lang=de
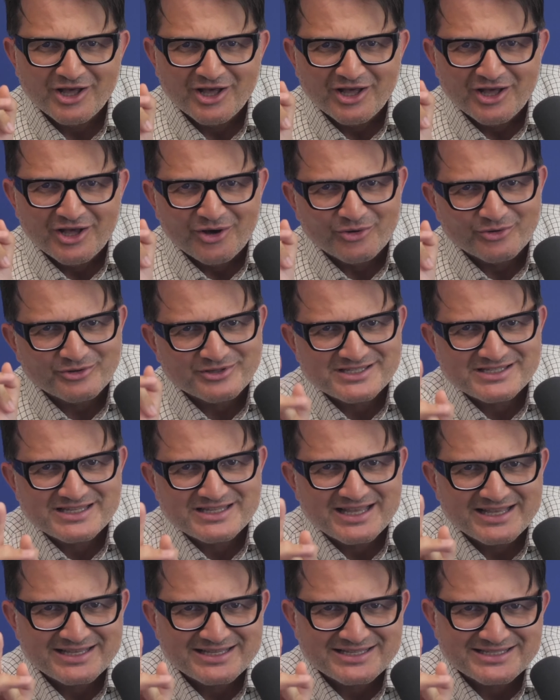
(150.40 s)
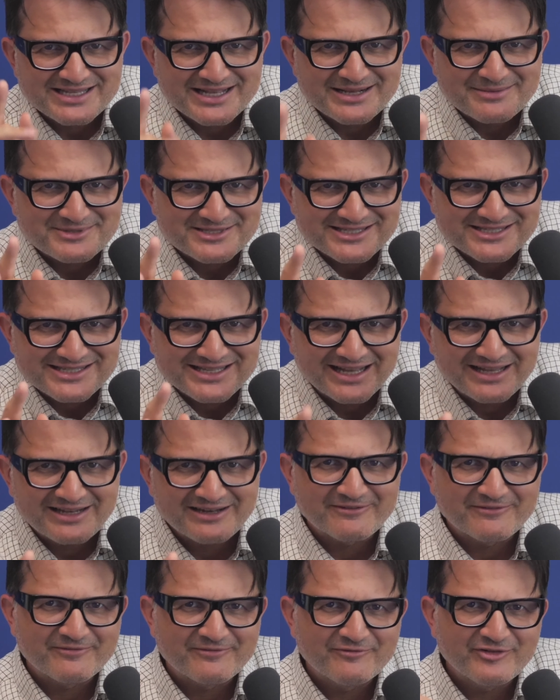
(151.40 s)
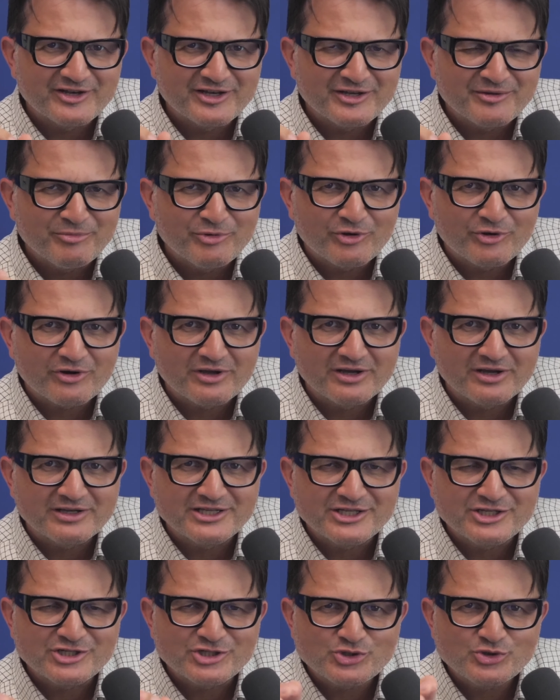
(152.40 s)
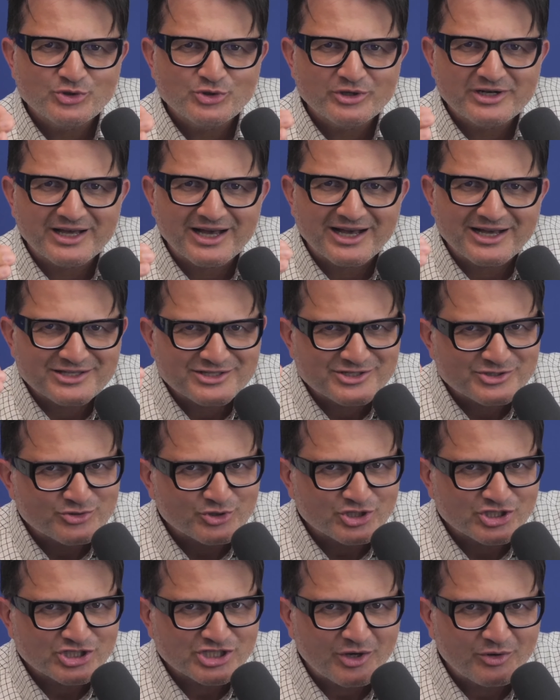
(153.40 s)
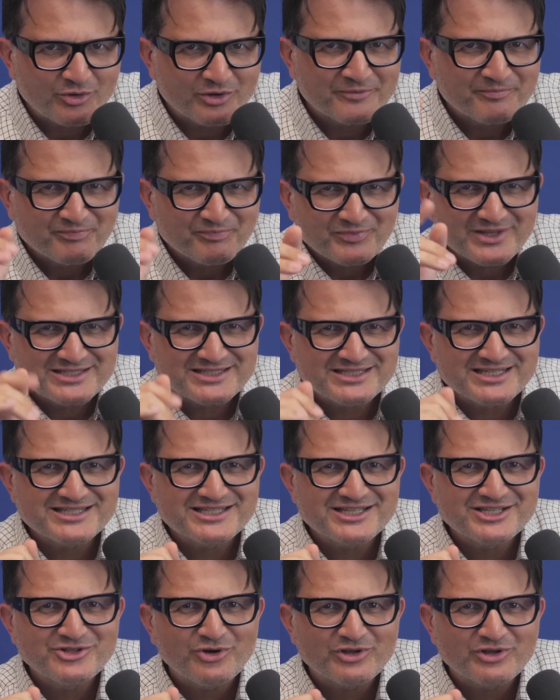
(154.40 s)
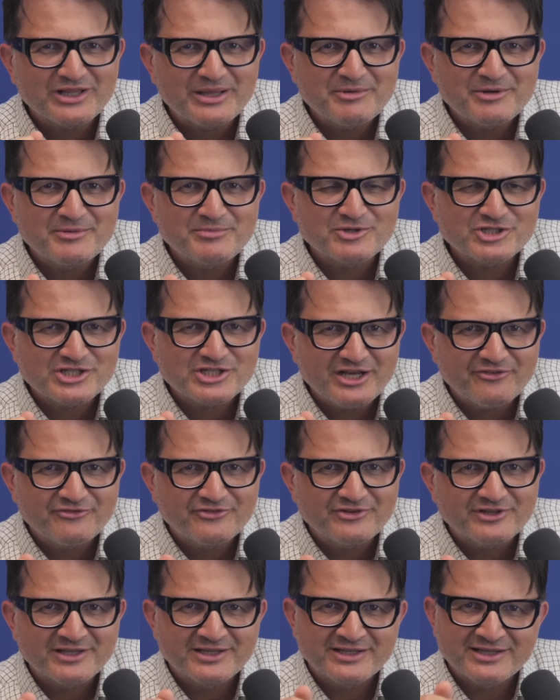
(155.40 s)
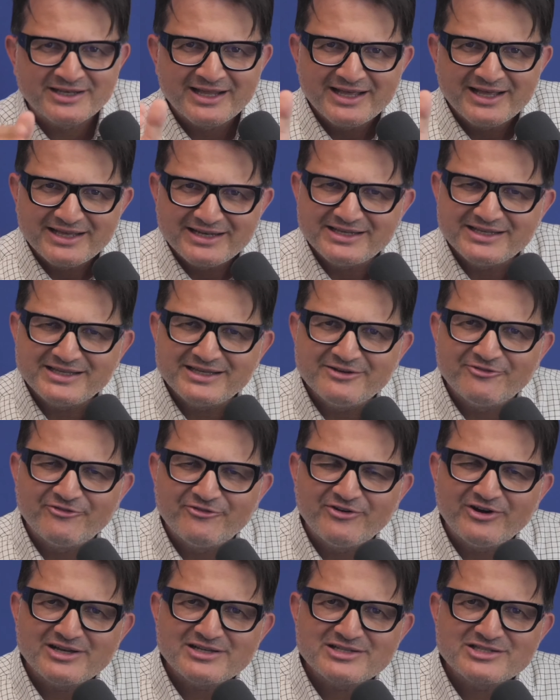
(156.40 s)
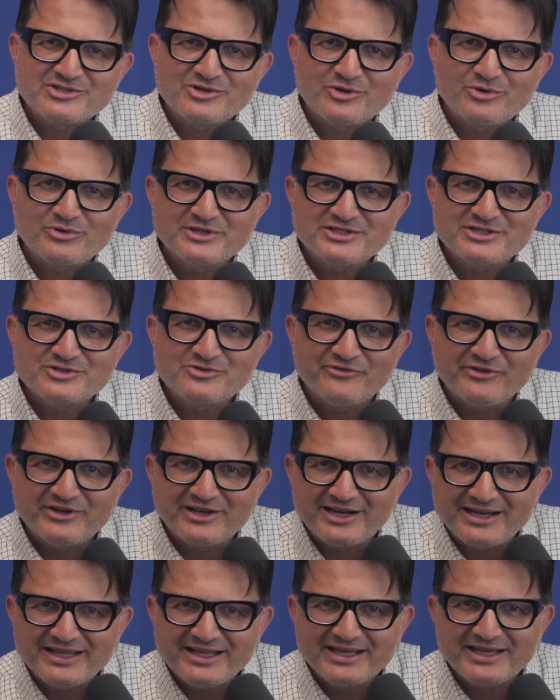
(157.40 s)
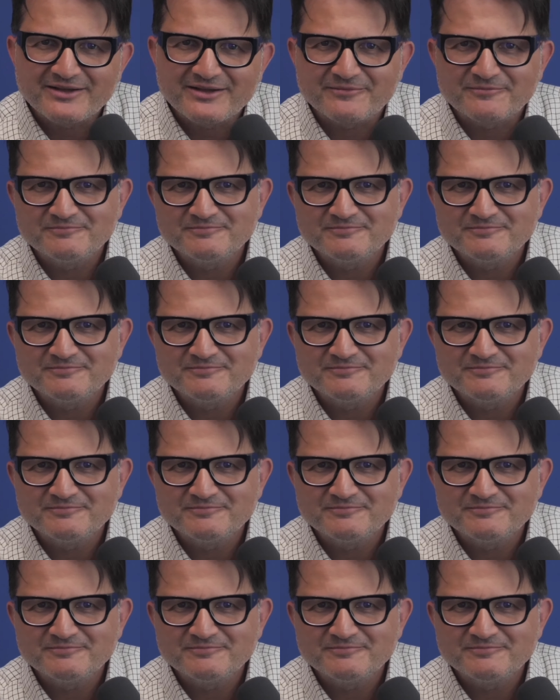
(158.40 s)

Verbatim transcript: Und selbst dann, wenn die Bürger die geschürte Angst durchschauen, sind sie doch damit beschäftigt, die Gefahrstory zu widerlegen